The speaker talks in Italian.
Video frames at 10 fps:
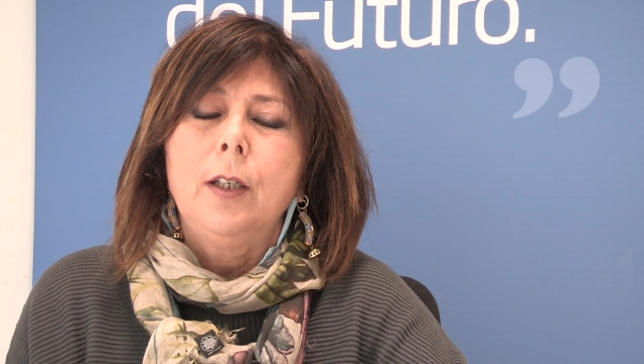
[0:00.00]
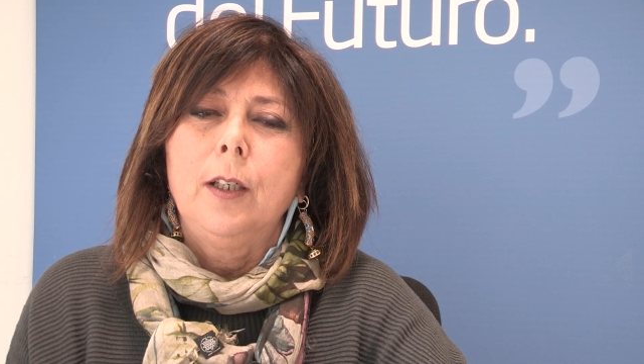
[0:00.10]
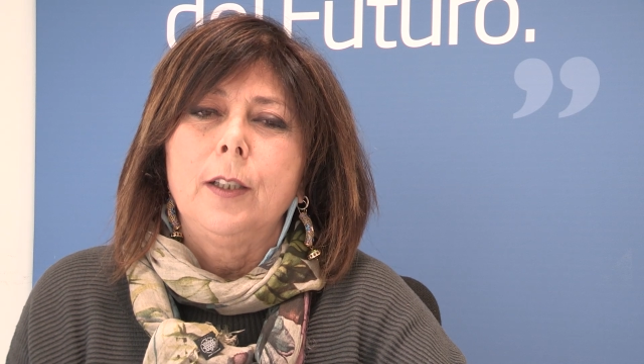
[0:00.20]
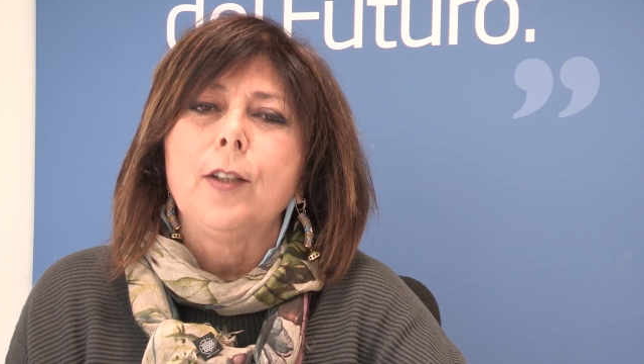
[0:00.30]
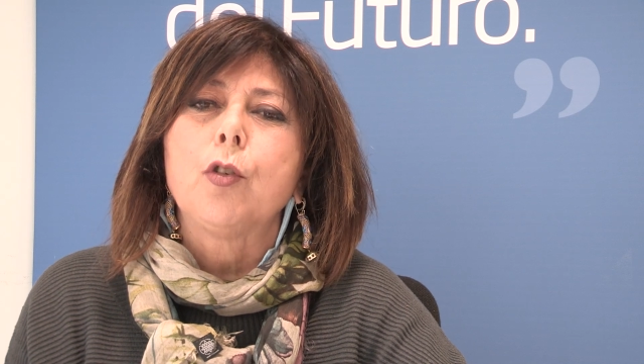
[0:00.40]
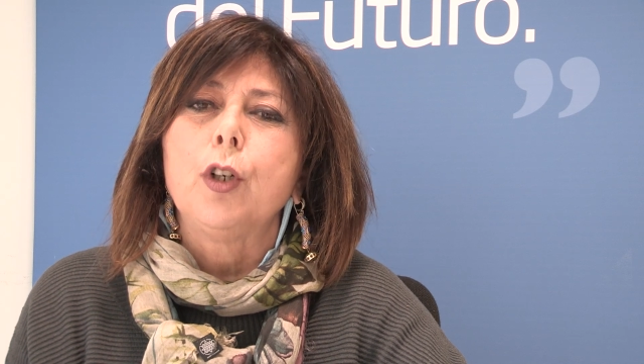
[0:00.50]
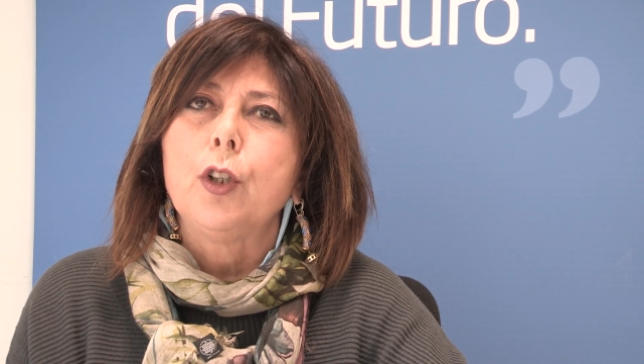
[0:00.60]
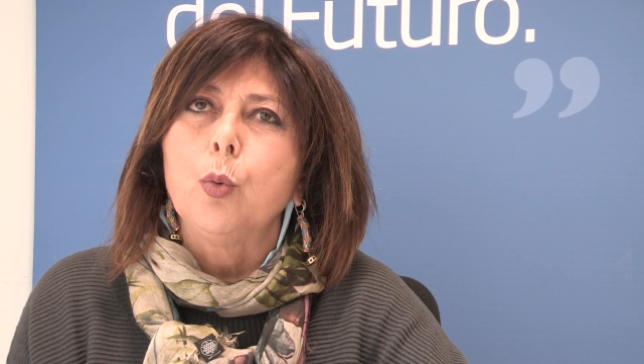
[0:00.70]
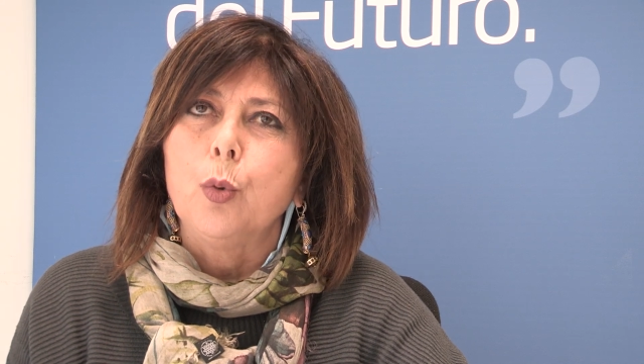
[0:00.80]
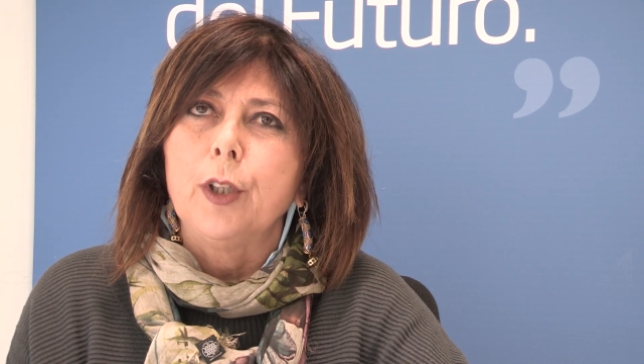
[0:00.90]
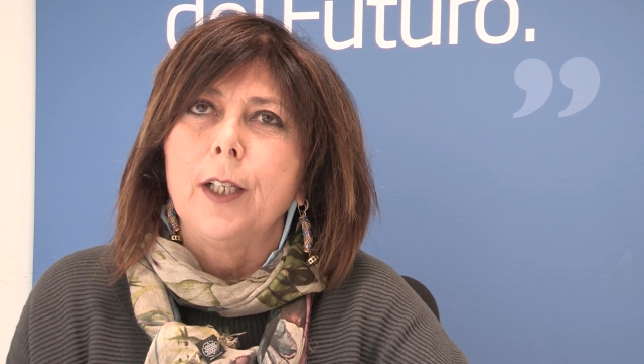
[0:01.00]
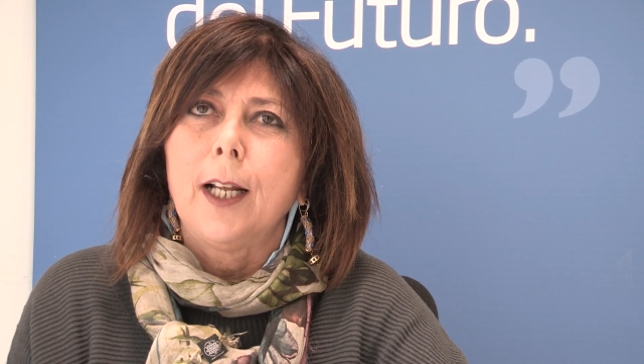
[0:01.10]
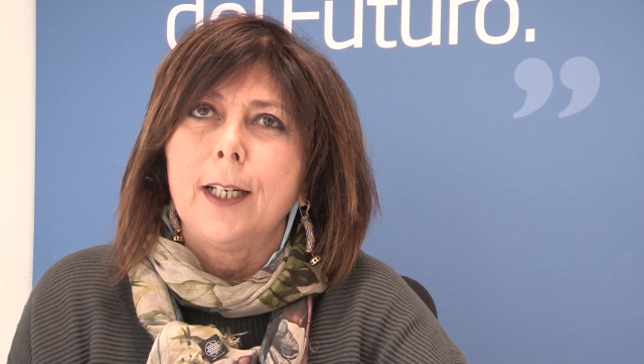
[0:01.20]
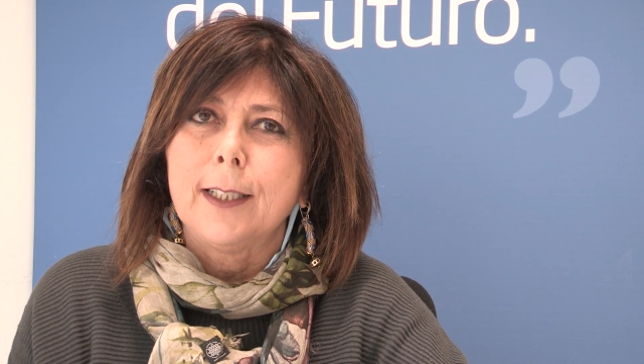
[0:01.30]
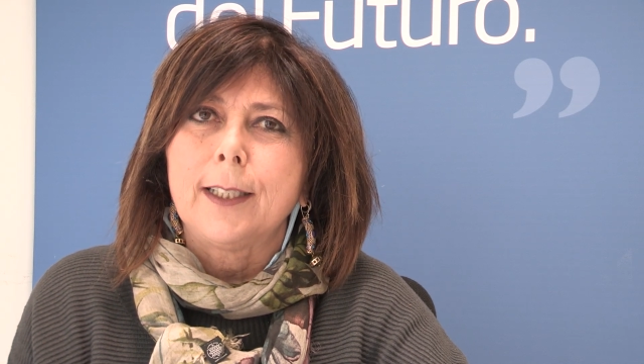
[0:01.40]
eh, di solitudine
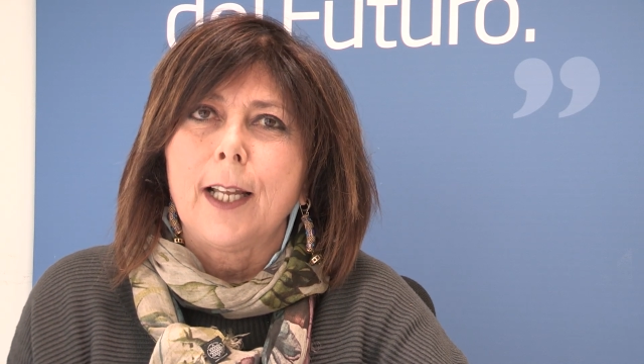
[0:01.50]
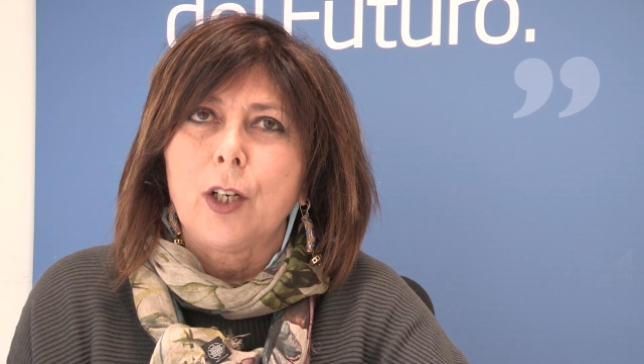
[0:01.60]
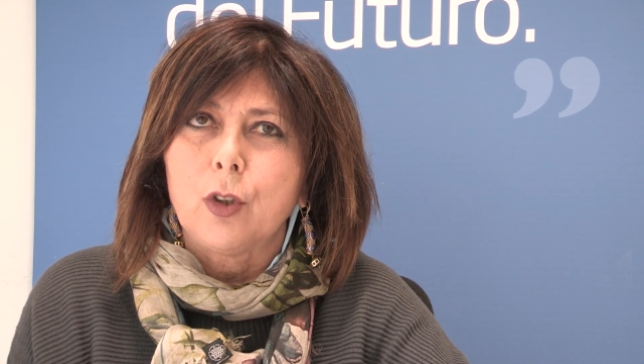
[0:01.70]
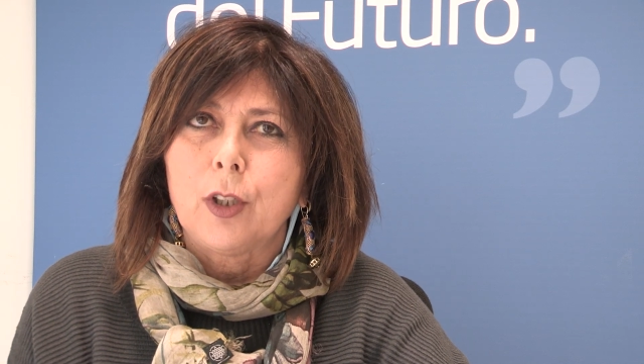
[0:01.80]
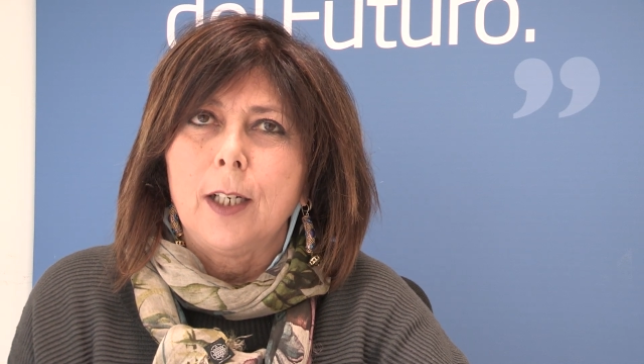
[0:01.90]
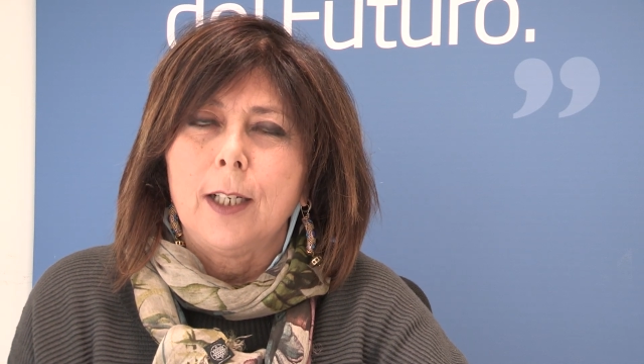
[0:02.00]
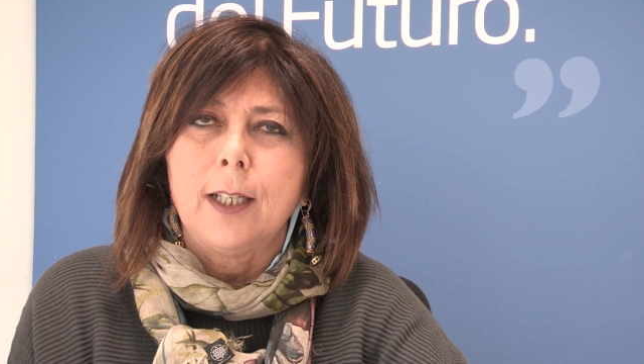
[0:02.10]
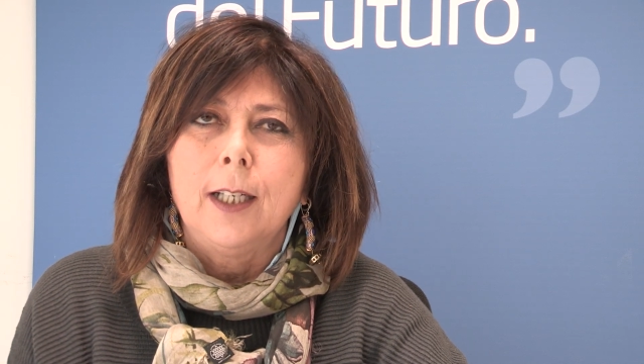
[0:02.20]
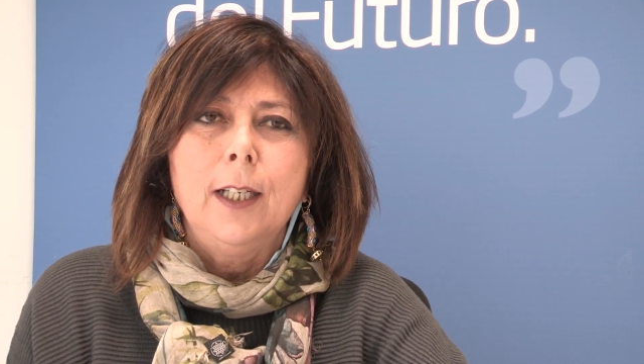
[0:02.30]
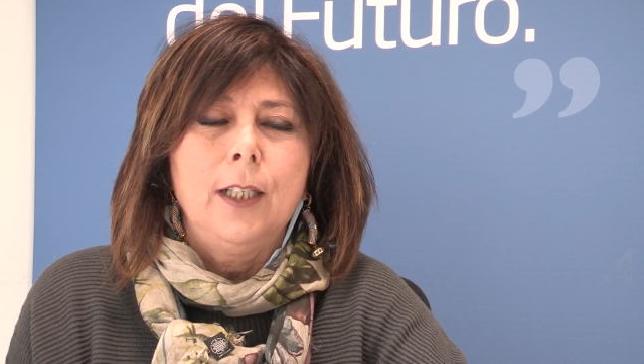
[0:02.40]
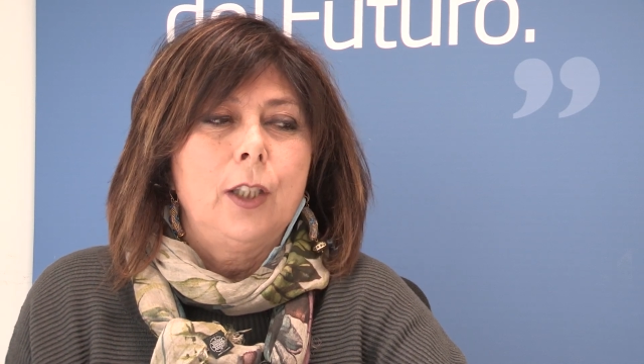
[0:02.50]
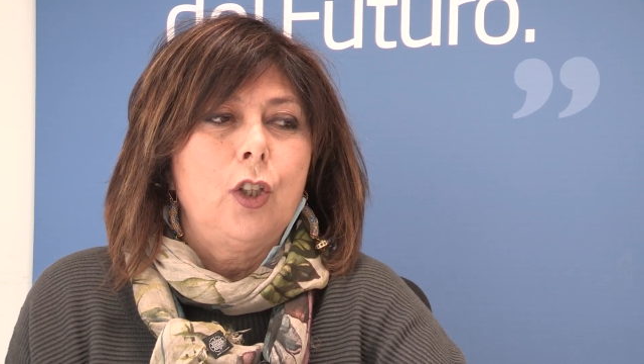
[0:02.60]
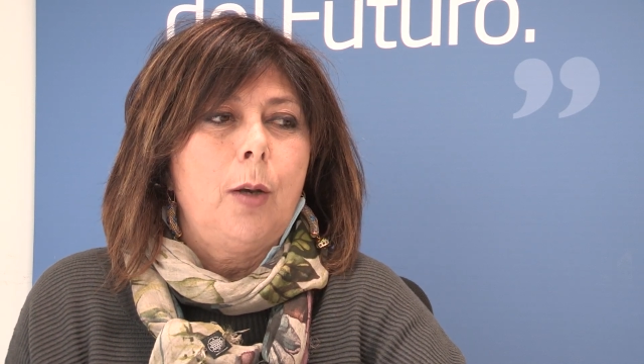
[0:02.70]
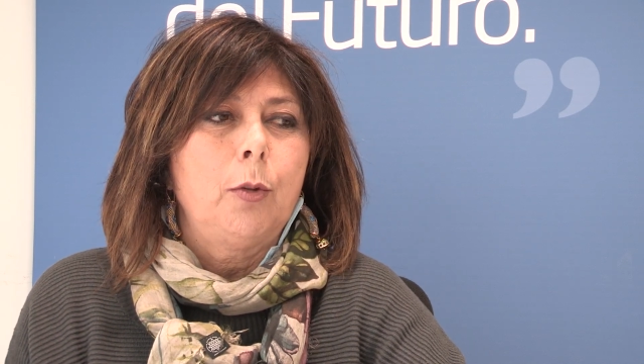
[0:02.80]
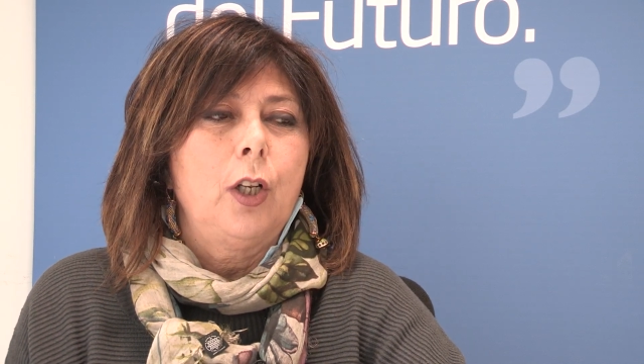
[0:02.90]
all'interno del,
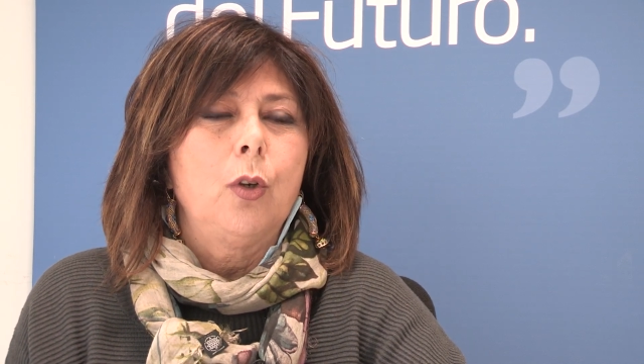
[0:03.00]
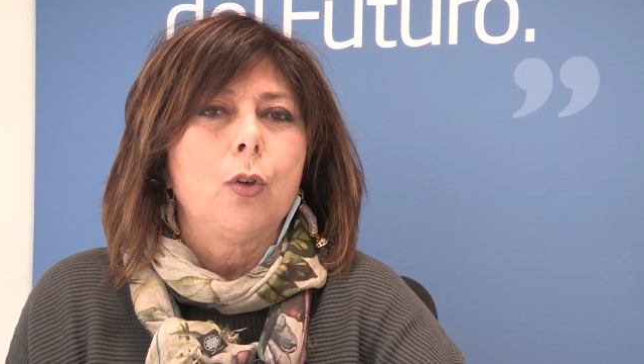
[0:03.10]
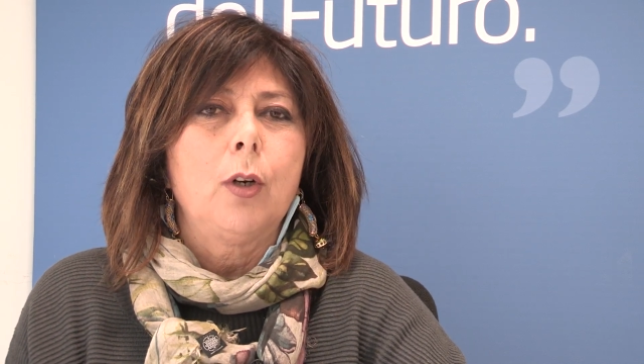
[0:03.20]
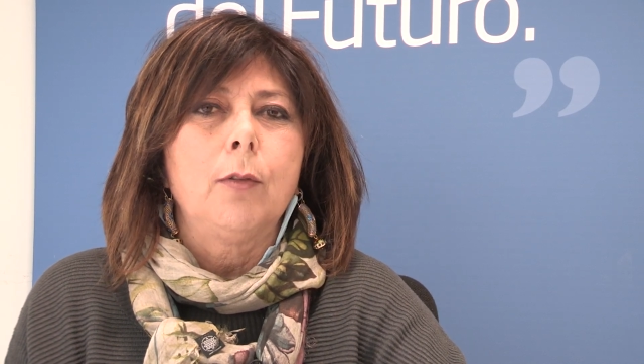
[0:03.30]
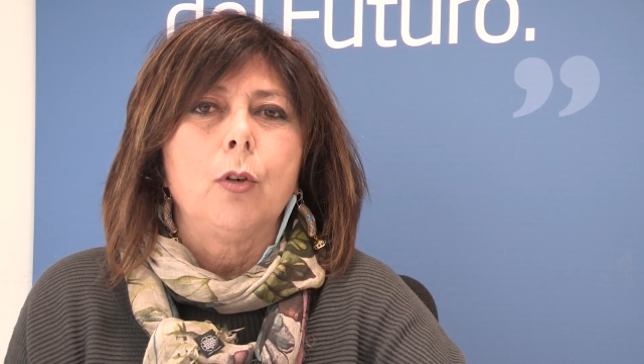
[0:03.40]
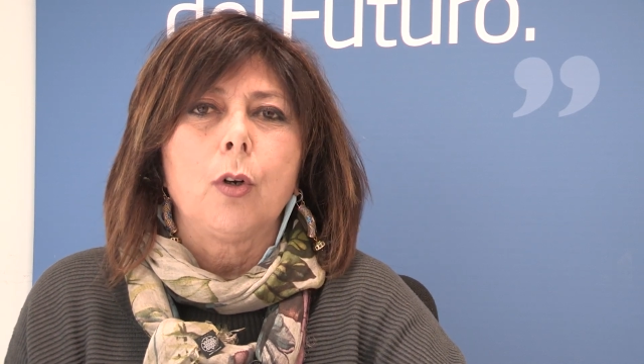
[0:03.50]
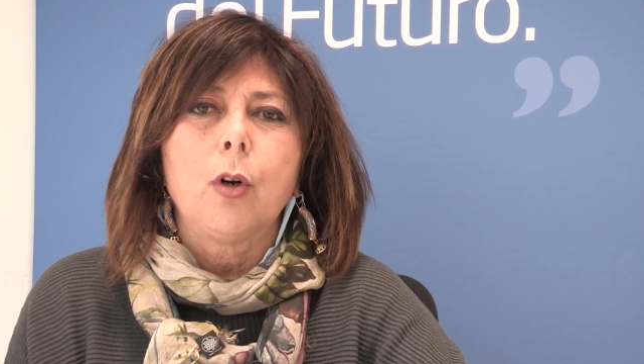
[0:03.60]
diciamo, del, loro lavoro.